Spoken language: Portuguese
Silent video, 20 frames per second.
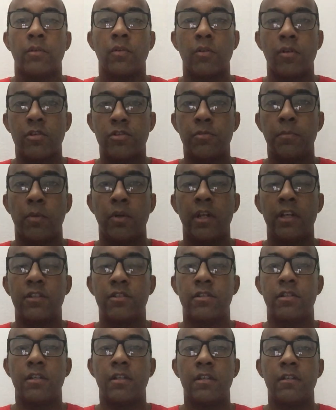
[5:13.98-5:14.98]
no nosso
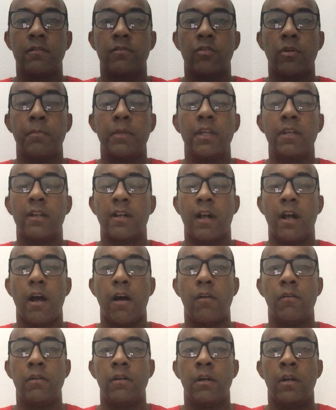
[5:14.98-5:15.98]
boletim
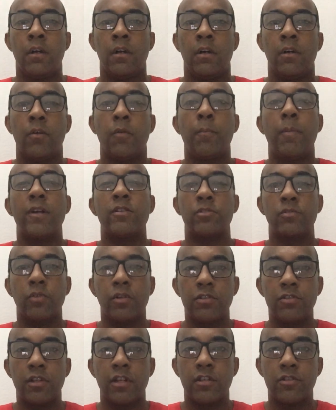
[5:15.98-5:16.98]
dominical, o
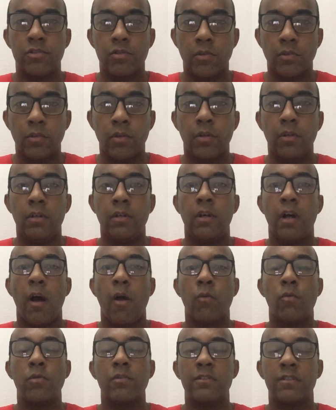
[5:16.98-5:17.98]
pastor direcionou
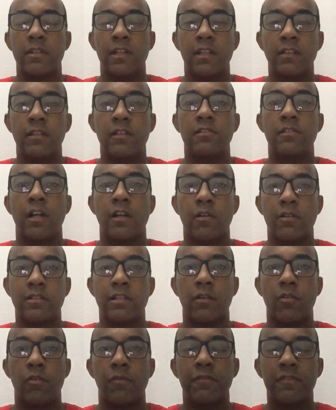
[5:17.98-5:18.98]
alguns itens da
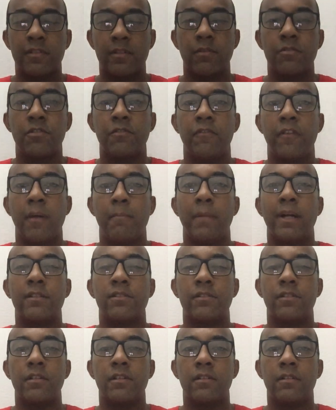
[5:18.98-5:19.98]
nossa confissão de fé
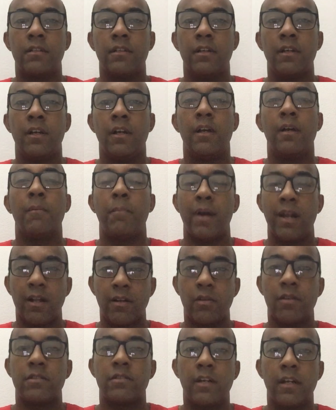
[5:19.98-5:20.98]
batista
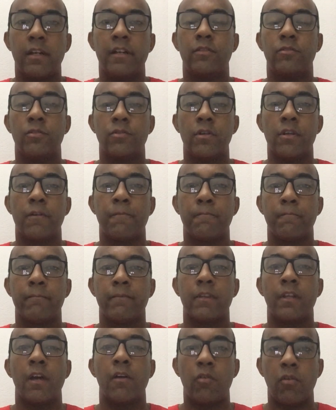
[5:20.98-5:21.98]
para a nossa leitura.
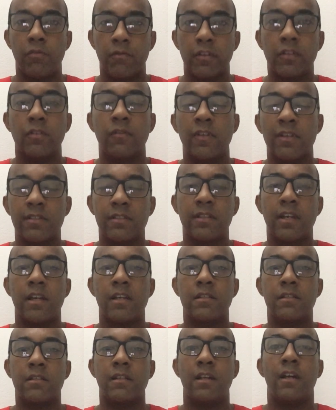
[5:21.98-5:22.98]
Eu convido
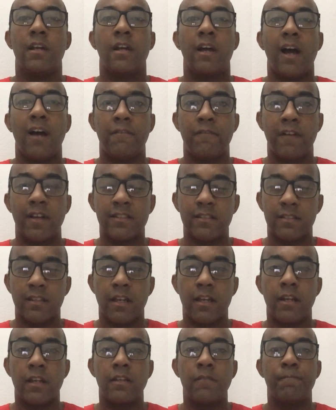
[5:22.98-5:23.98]
vocês a
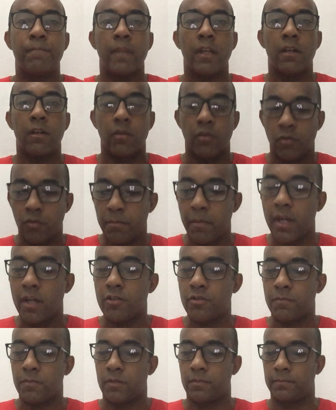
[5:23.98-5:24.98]
fazerem o
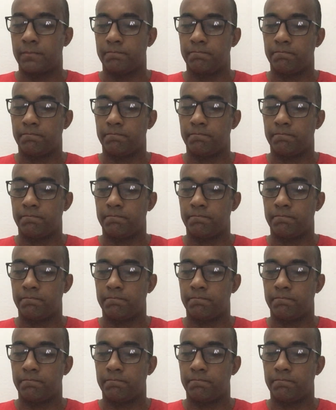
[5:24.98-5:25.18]
mesmo.